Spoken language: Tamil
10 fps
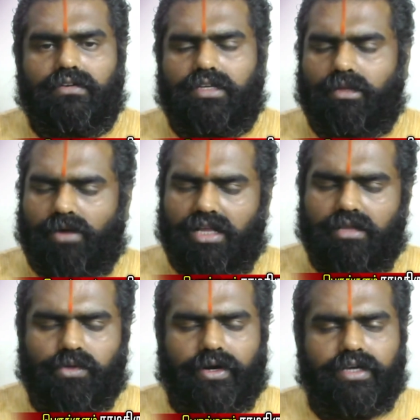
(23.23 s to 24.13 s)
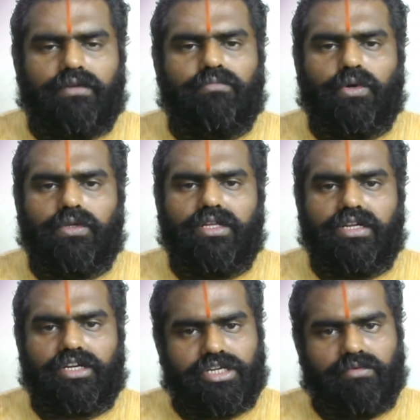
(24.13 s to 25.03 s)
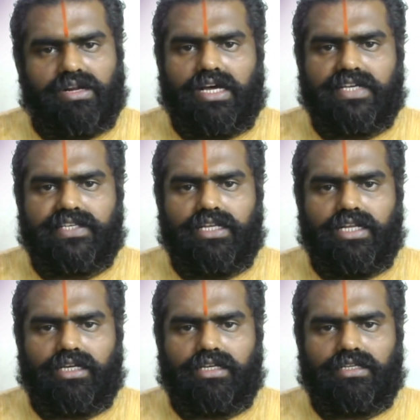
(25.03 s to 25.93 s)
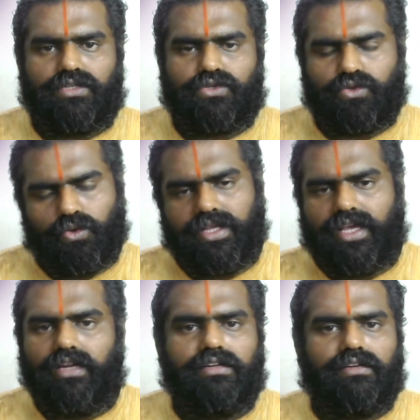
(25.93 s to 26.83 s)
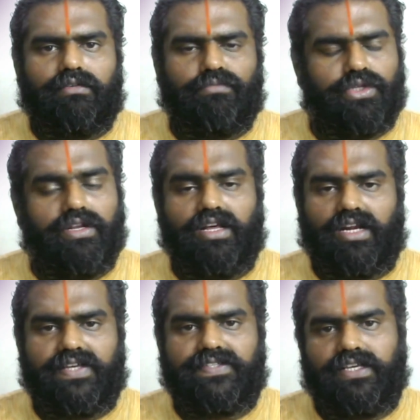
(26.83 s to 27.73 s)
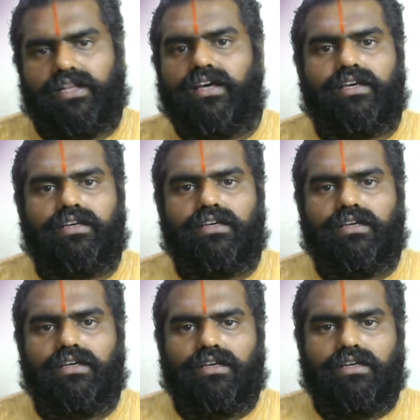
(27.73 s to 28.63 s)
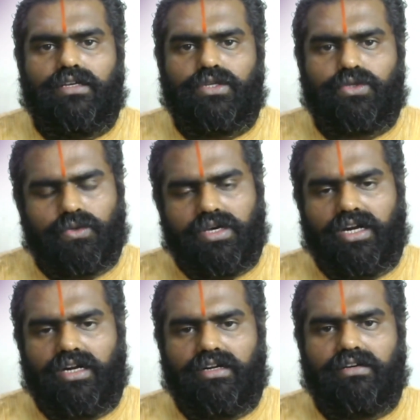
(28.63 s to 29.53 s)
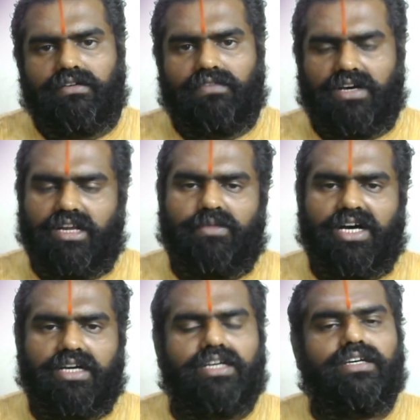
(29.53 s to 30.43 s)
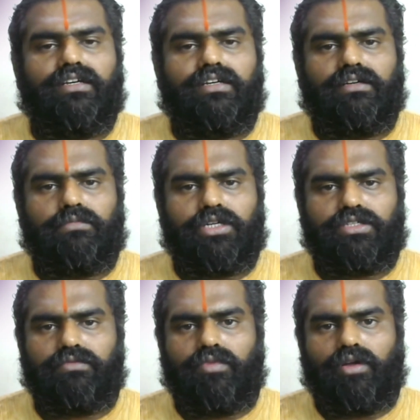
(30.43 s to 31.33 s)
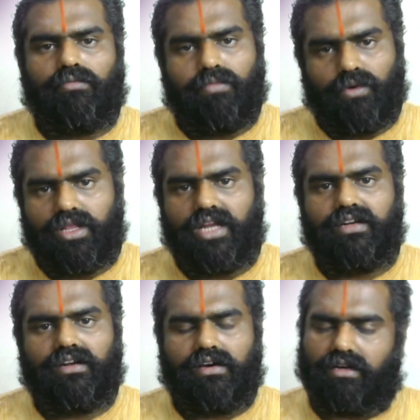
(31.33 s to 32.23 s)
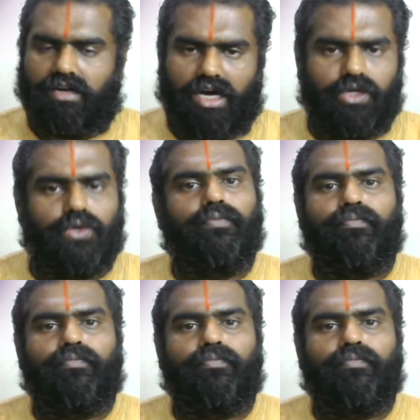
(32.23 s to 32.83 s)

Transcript: இந்த மாதம் தொடங்கும் போது ரிஷப ராசியில் சூரியன் மிதுன ராசியில் சுக்ரன் வக்ரமாக மற்றும் புதன் ராகு